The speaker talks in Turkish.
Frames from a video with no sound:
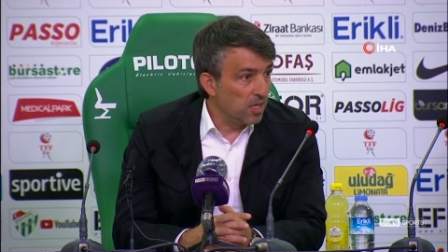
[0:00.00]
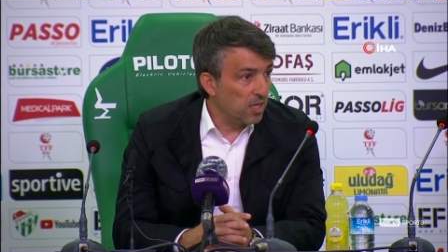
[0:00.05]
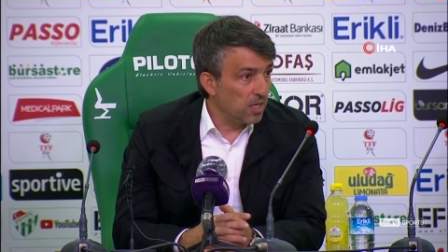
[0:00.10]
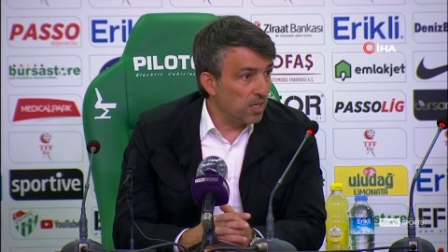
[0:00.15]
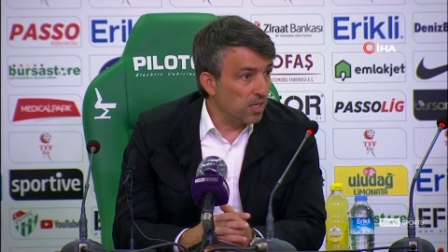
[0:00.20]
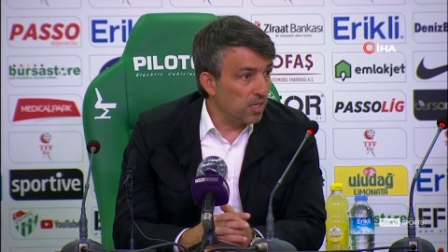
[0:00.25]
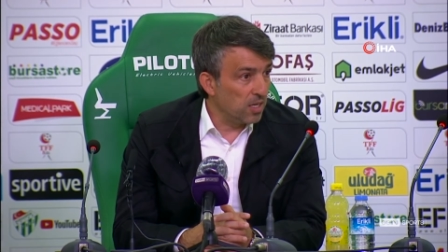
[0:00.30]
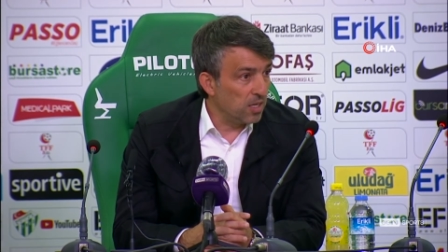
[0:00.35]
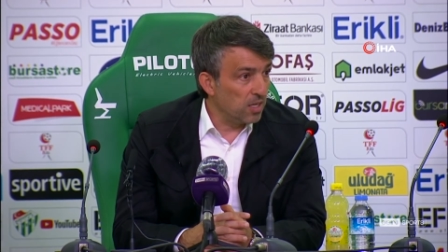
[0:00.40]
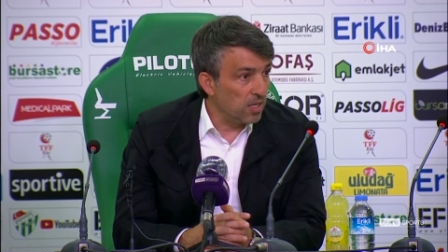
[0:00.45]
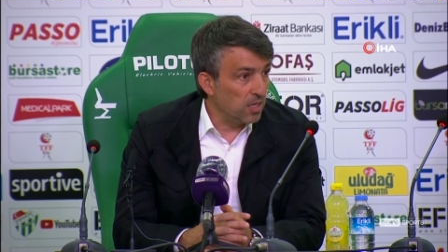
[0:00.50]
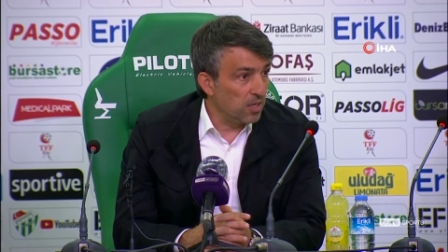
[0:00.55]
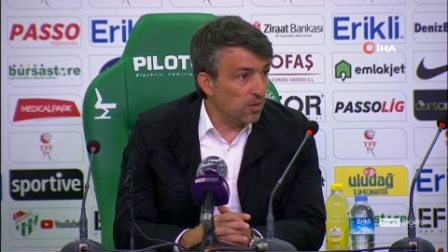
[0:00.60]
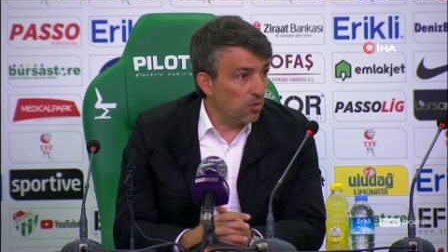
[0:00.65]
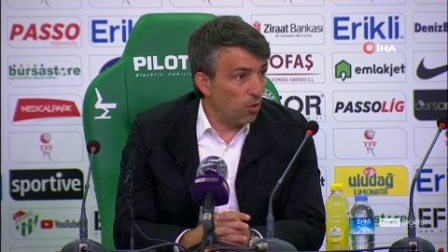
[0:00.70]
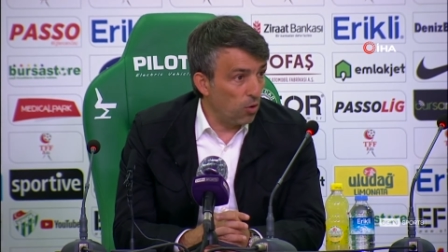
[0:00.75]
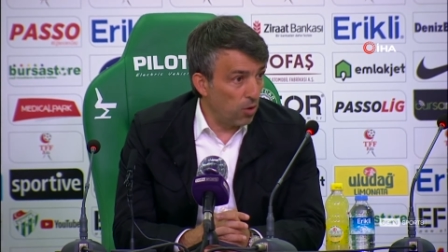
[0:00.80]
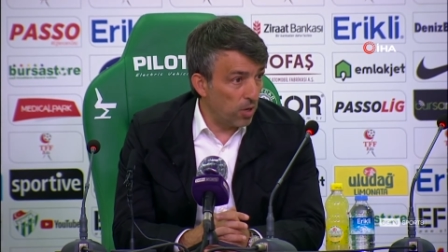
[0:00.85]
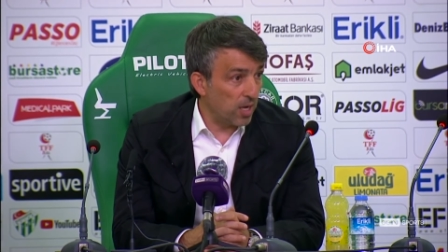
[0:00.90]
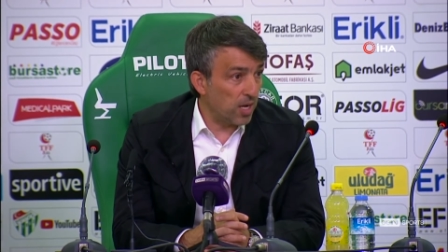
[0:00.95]
e,
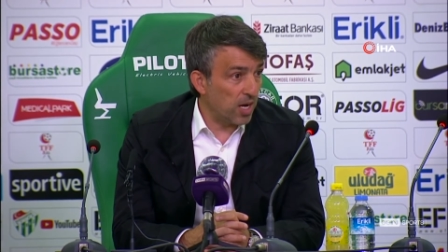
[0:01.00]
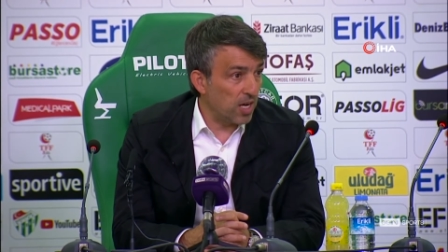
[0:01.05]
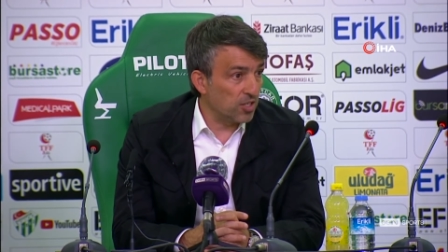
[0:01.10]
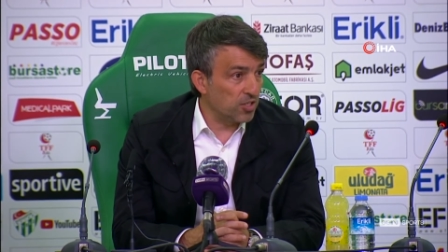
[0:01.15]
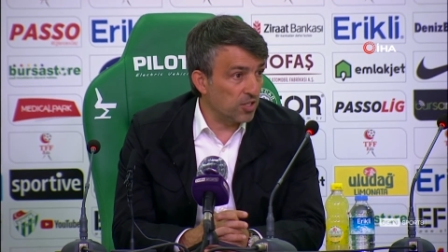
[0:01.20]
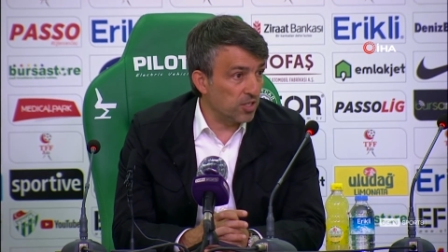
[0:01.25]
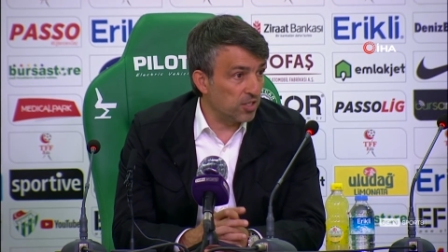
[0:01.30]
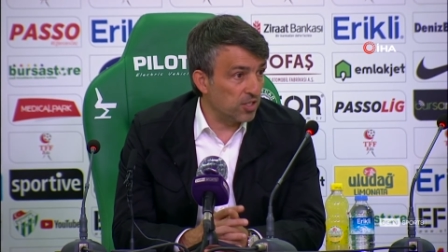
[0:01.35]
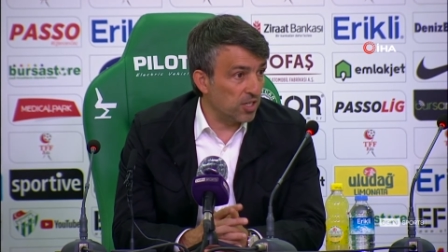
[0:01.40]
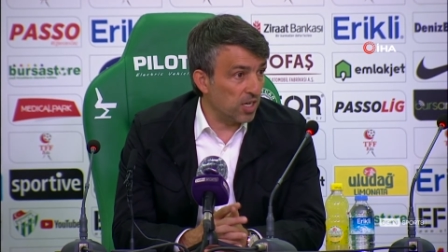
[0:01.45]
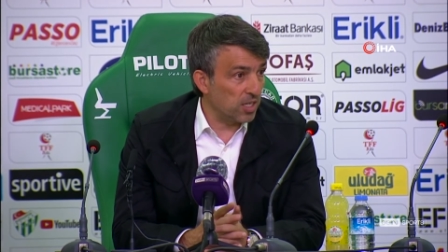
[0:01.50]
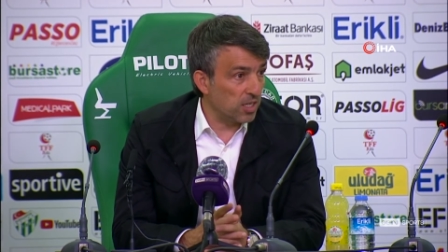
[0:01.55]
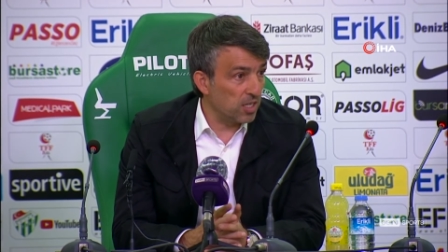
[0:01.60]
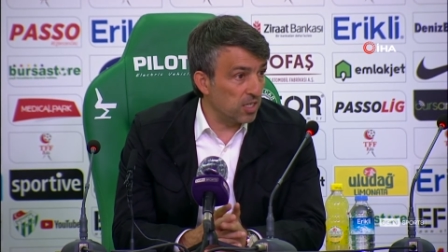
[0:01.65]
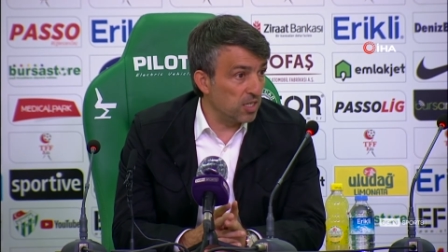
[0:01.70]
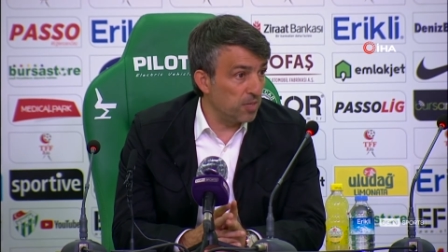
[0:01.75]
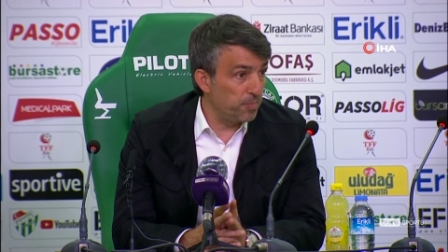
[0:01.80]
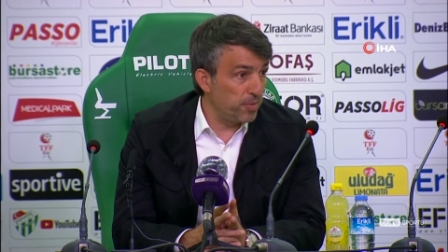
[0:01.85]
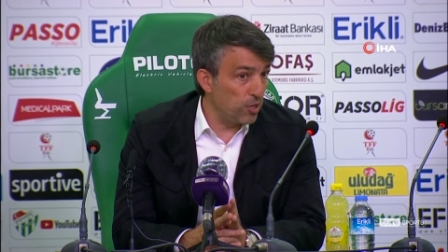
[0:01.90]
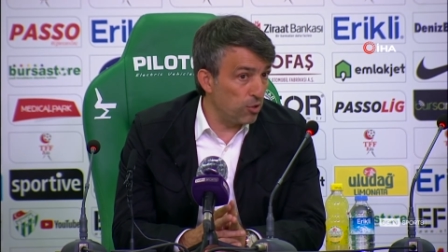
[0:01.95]
öyle
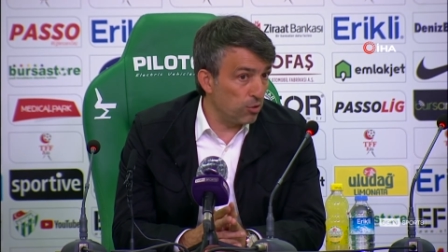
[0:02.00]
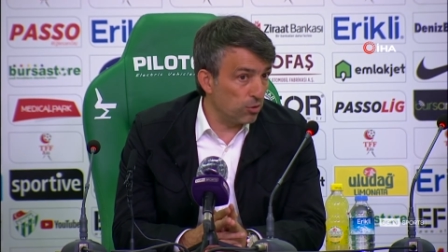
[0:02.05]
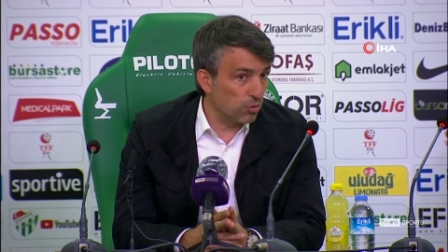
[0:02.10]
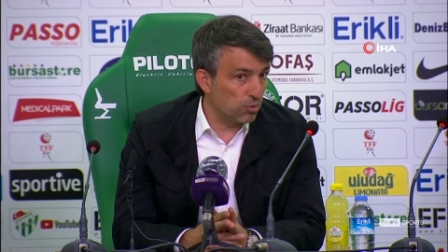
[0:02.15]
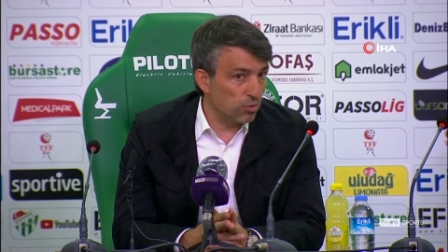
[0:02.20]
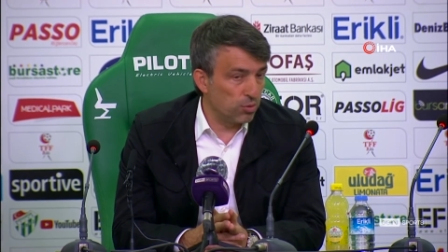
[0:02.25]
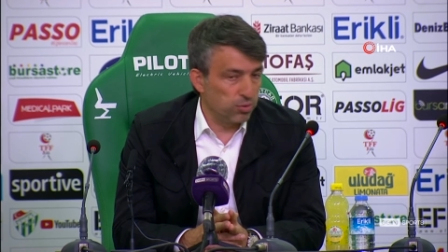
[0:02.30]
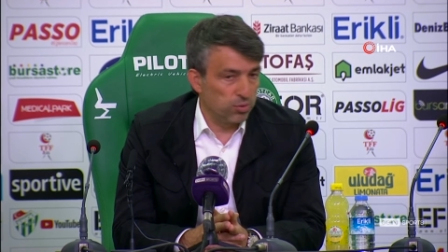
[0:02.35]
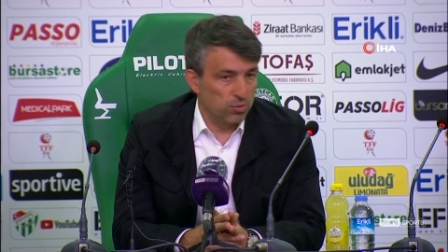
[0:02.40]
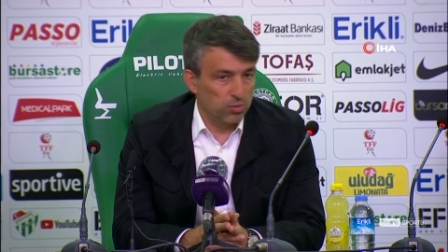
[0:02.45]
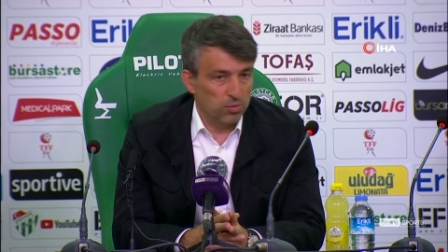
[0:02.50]
karşılayacaklarını biliyorduk.